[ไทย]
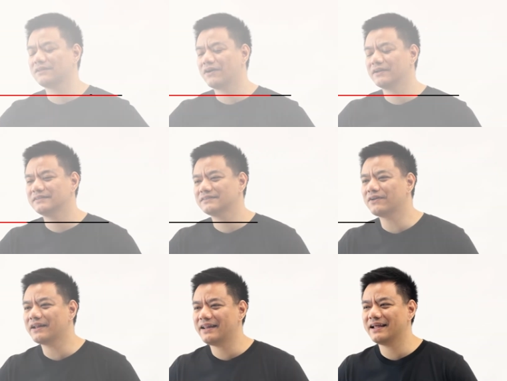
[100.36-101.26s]
ต
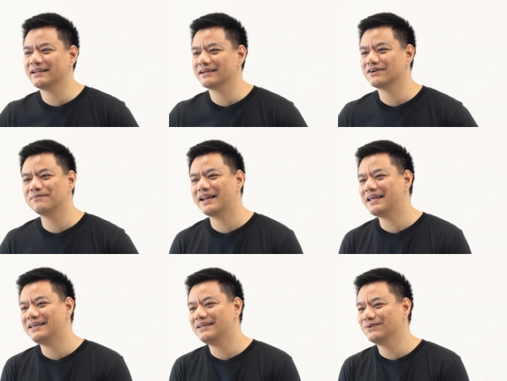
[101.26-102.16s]
อนเด็กๆเนี่ยก็ไม่
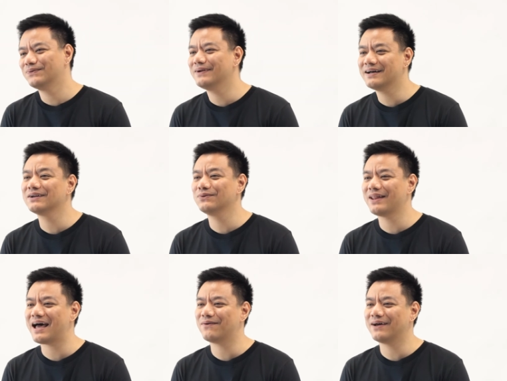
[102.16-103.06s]
ได้รู้เรื่อง
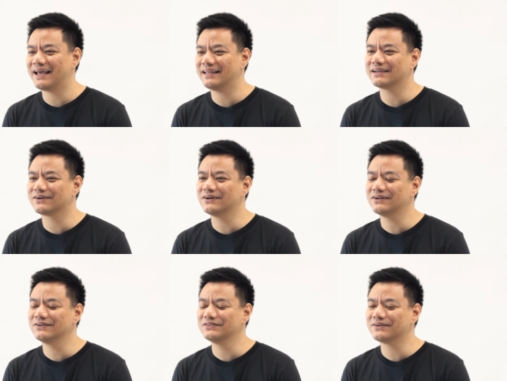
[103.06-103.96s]
รู้ราวอะไรแต่ก็
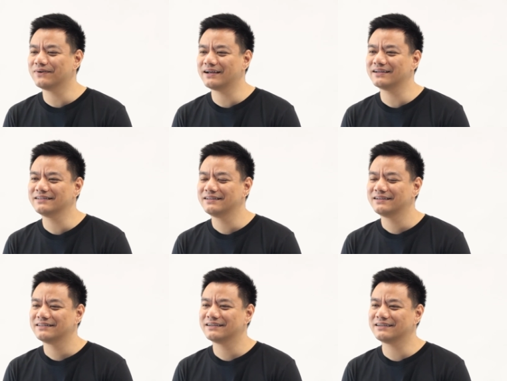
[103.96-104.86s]
รู้สึกว่า
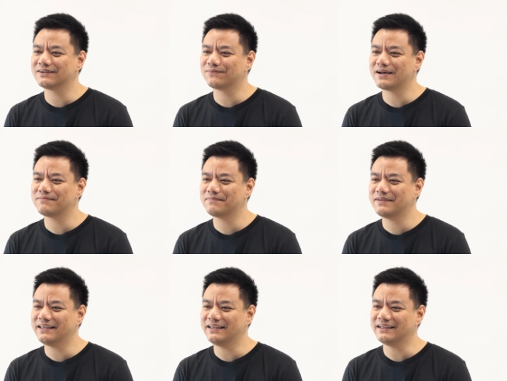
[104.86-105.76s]
ถ้าเกิดว่ามัน
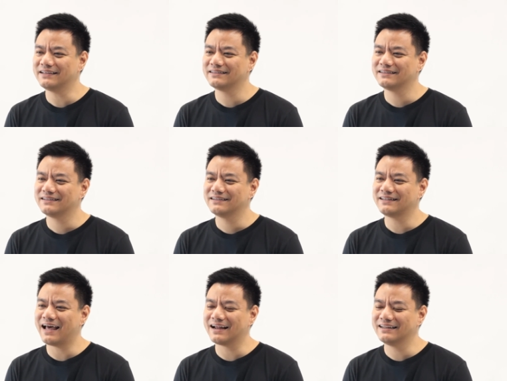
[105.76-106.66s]
มี
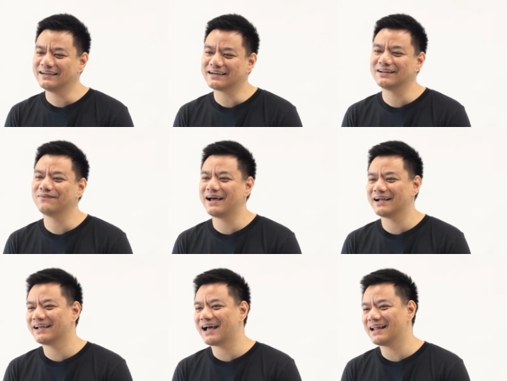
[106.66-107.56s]
ทางเลือกระห
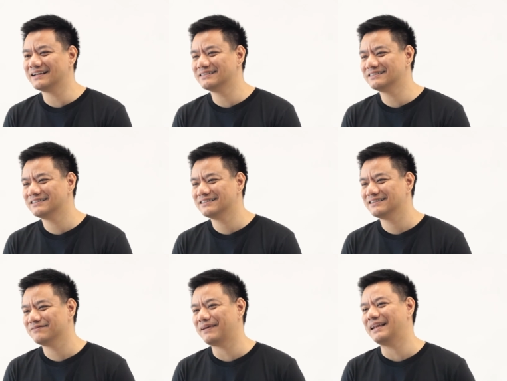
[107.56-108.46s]
ว่างการ
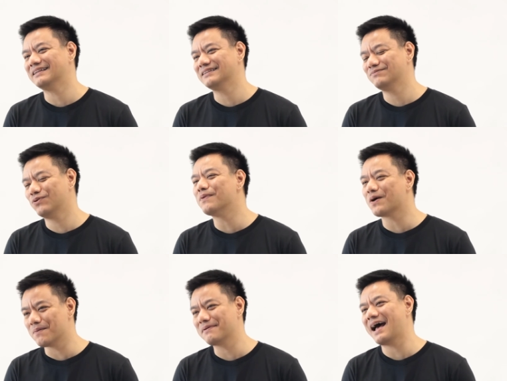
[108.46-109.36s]
เป็นผู้
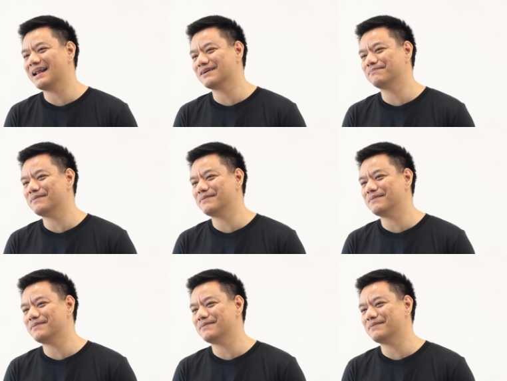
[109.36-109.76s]
ประกอบการกั